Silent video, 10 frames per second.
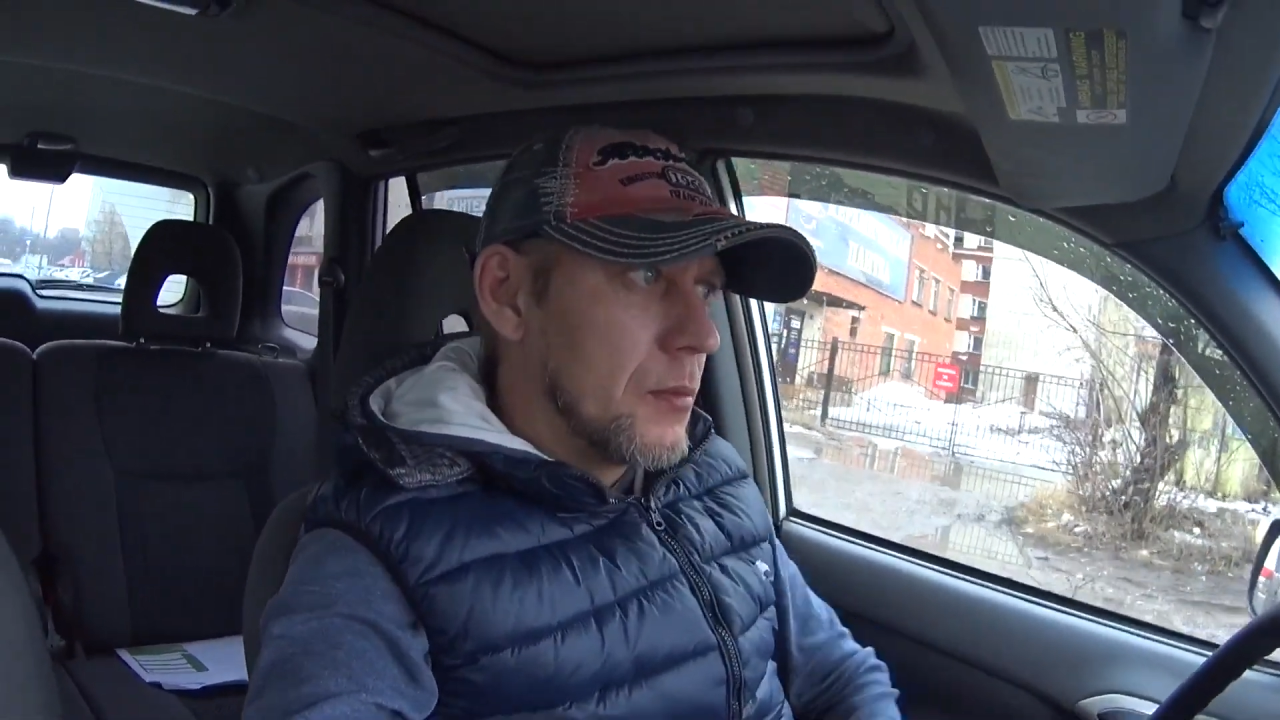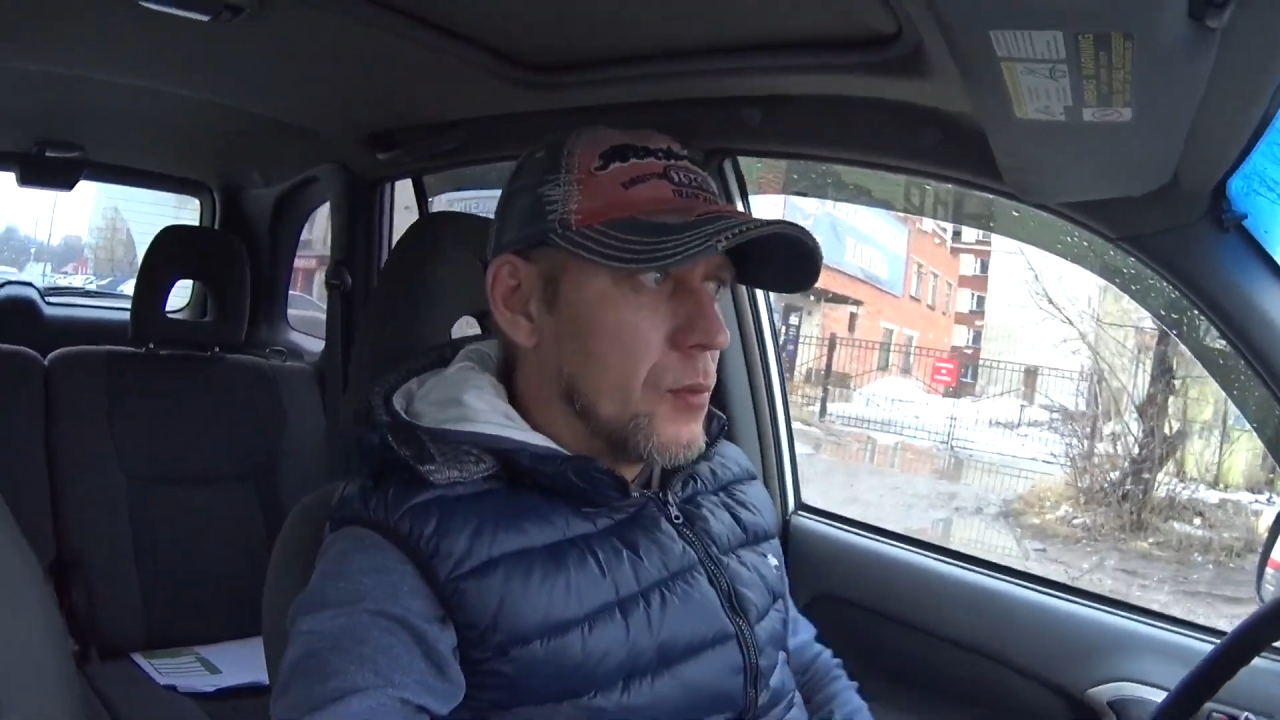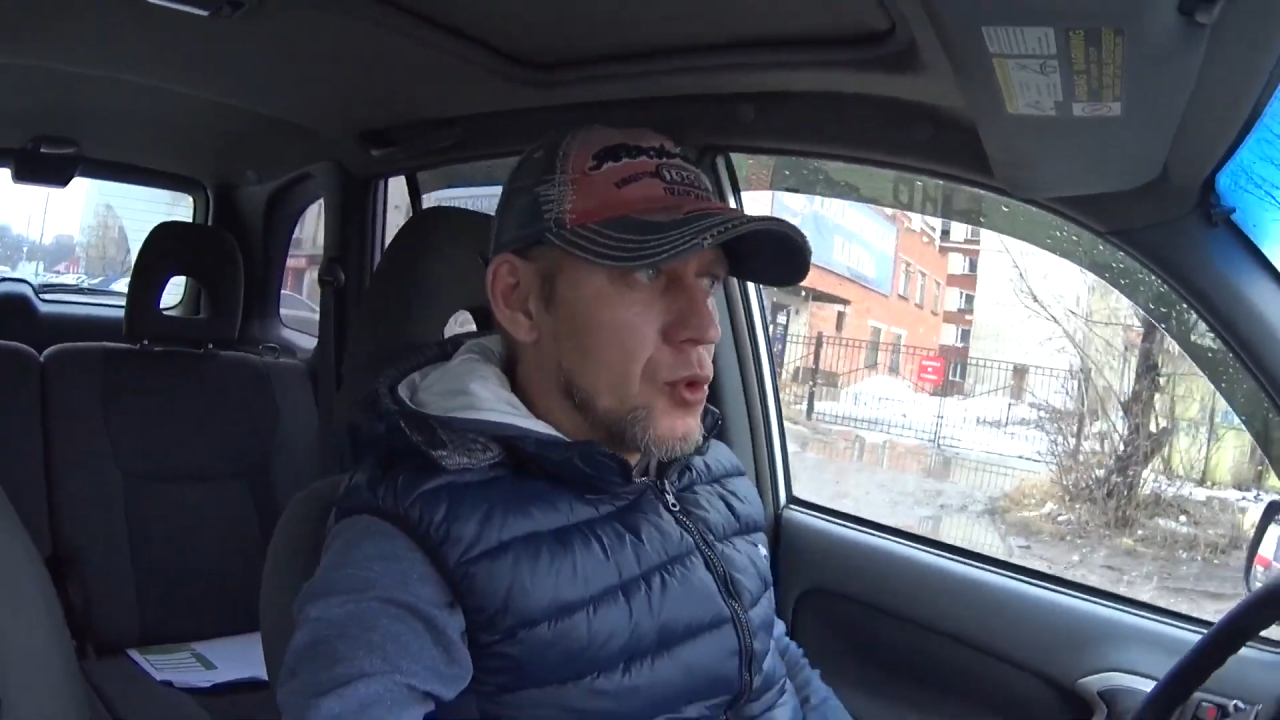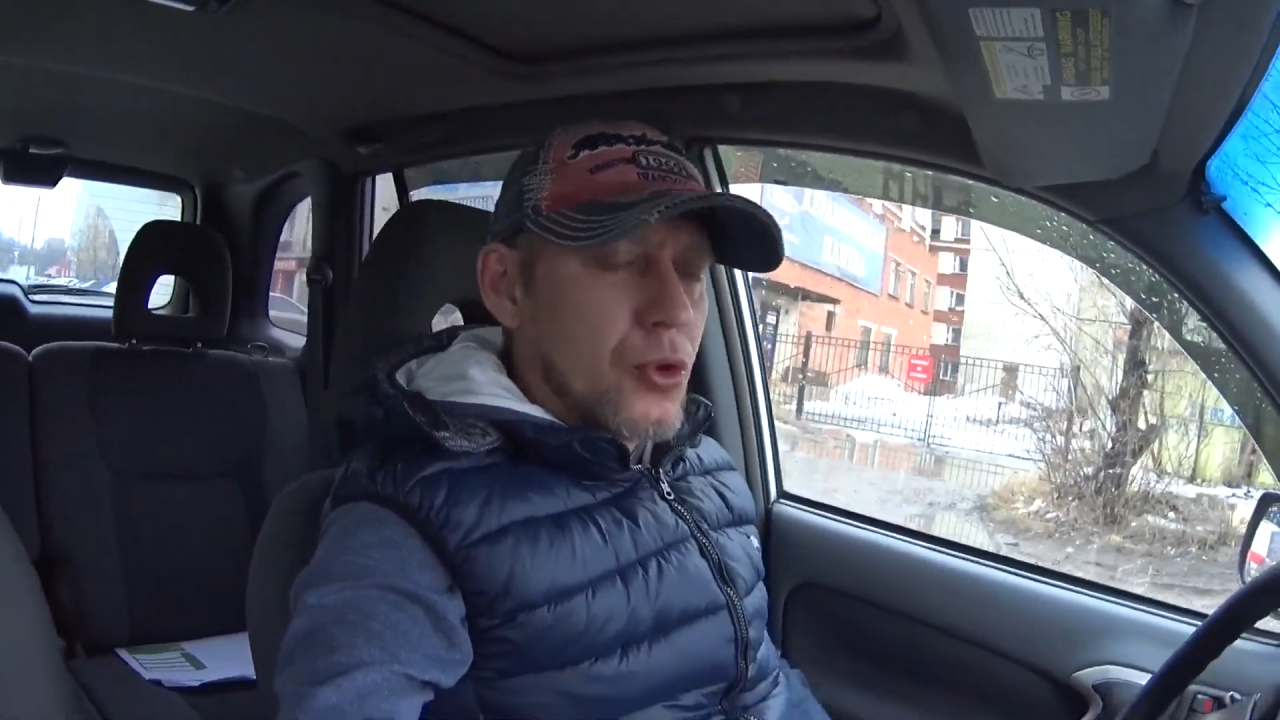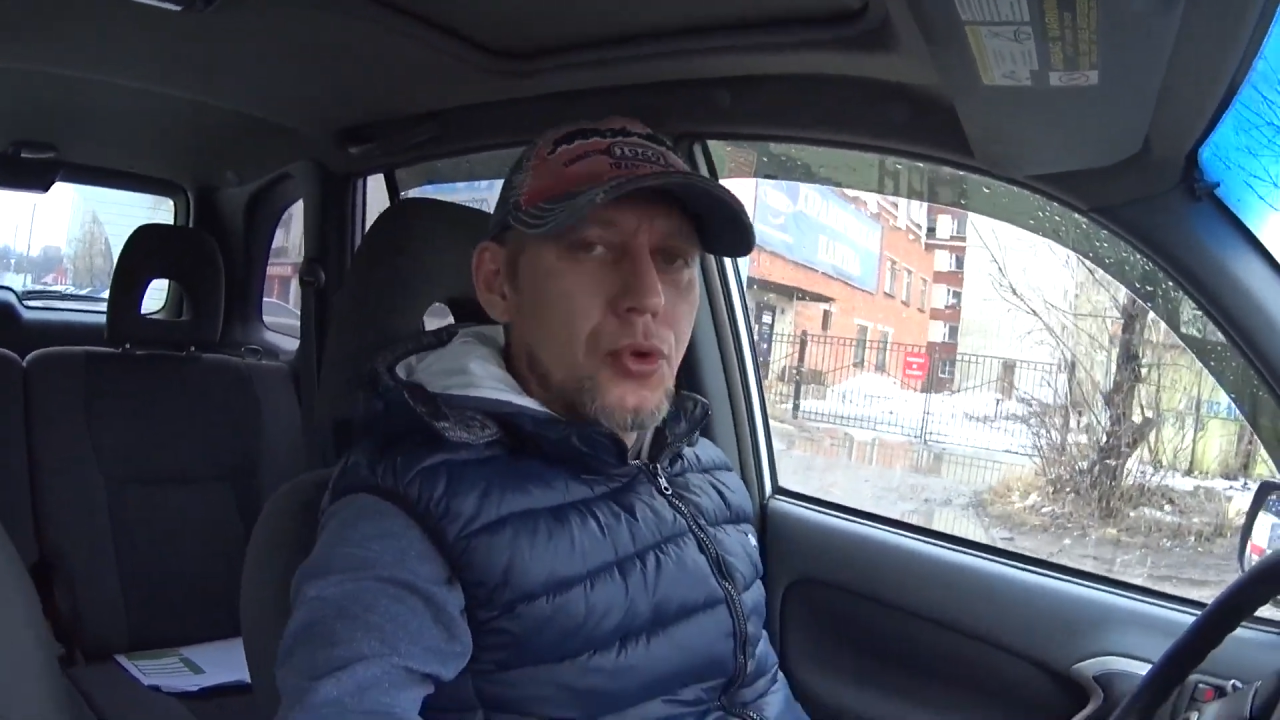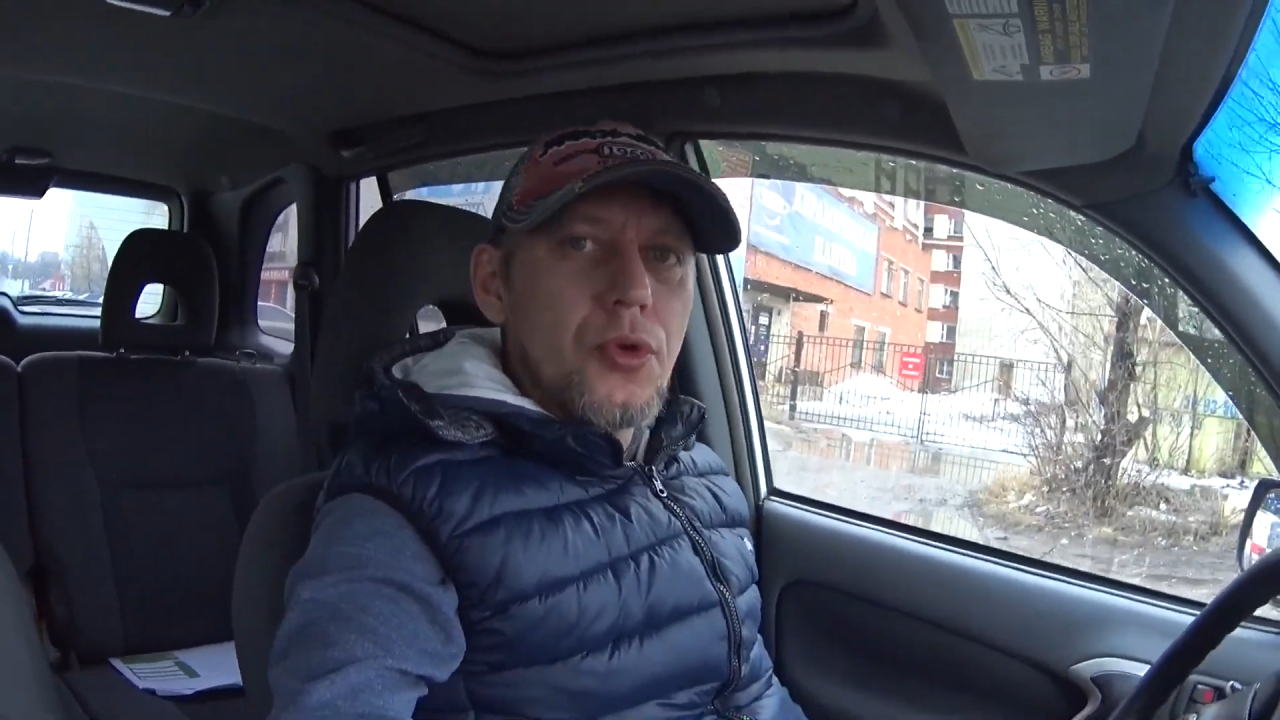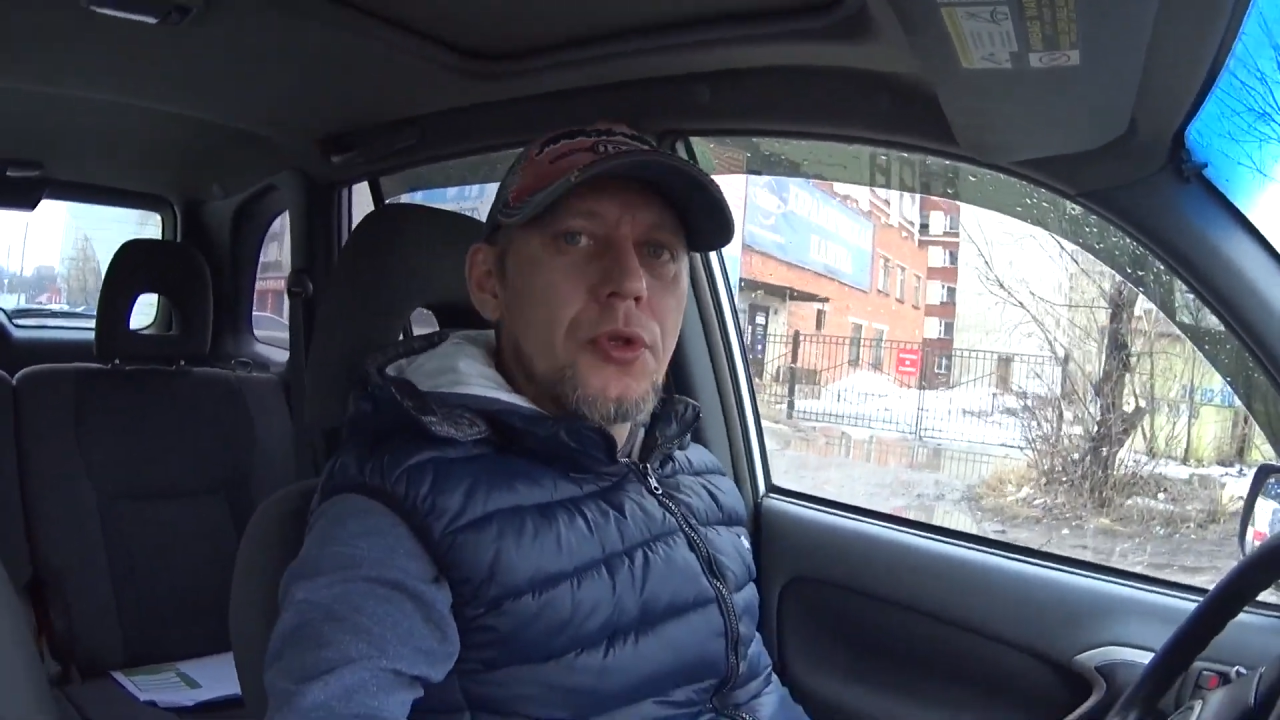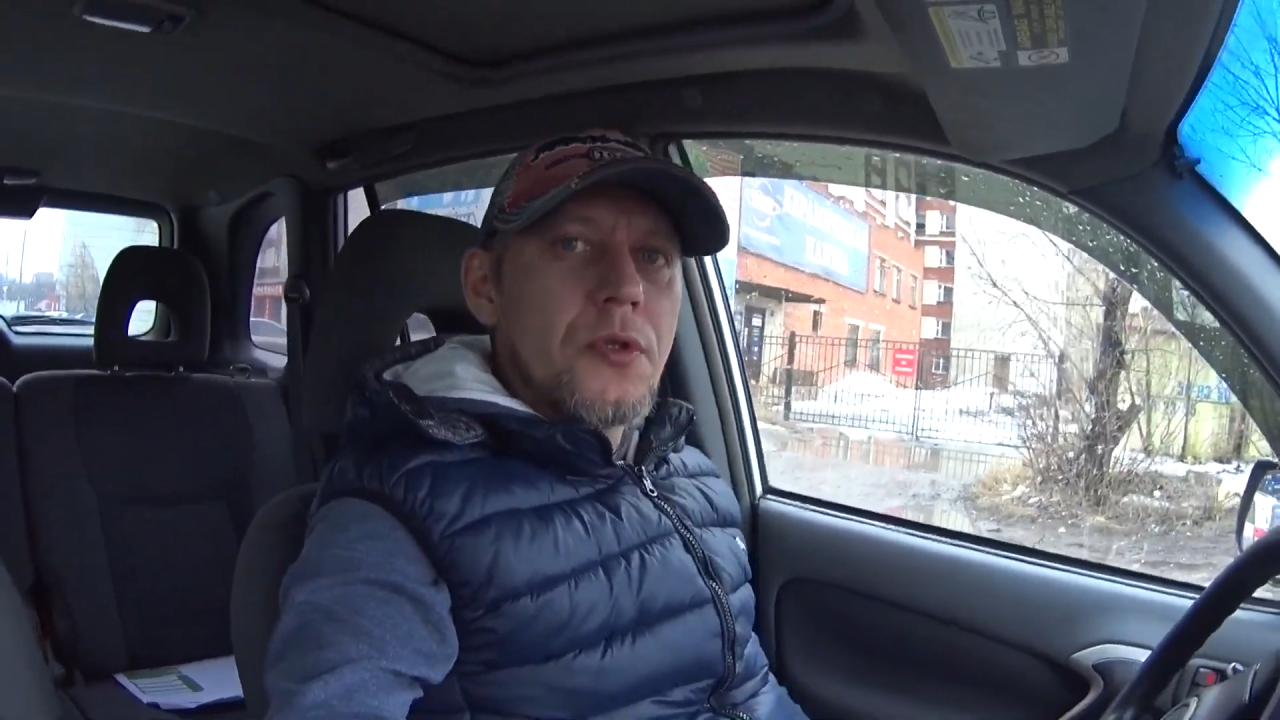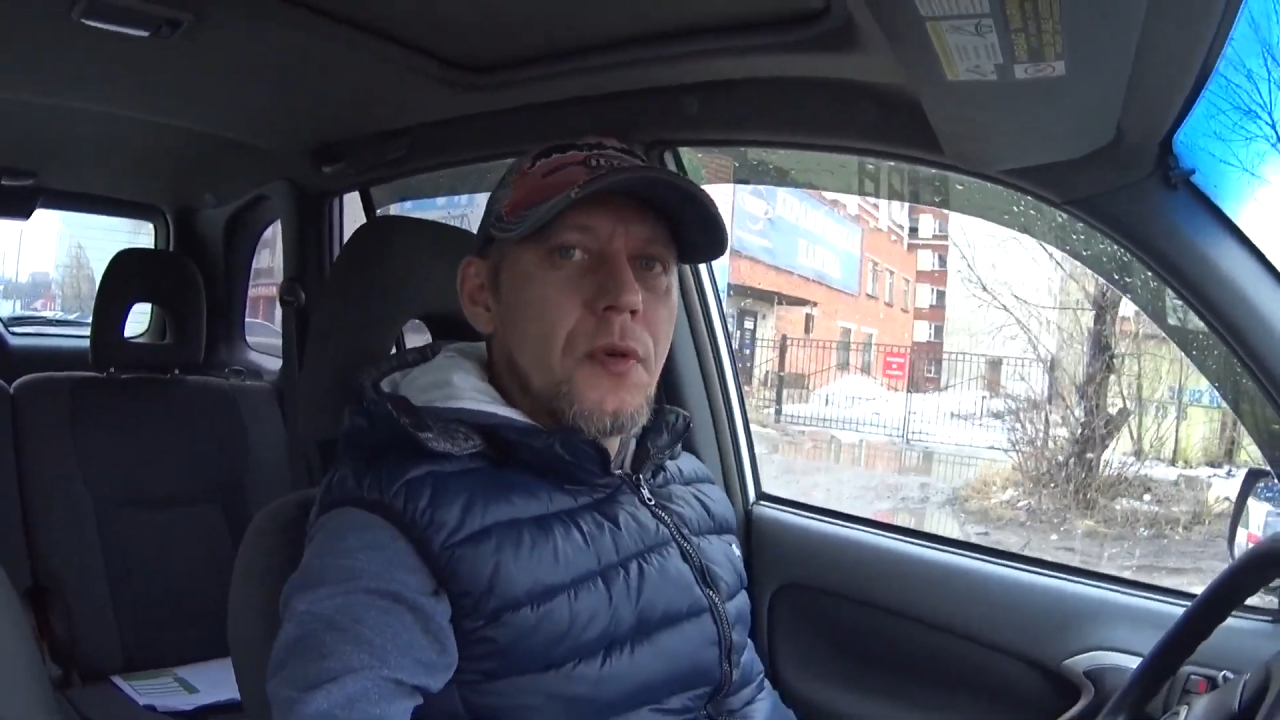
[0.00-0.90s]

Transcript: может, кто-нибудь из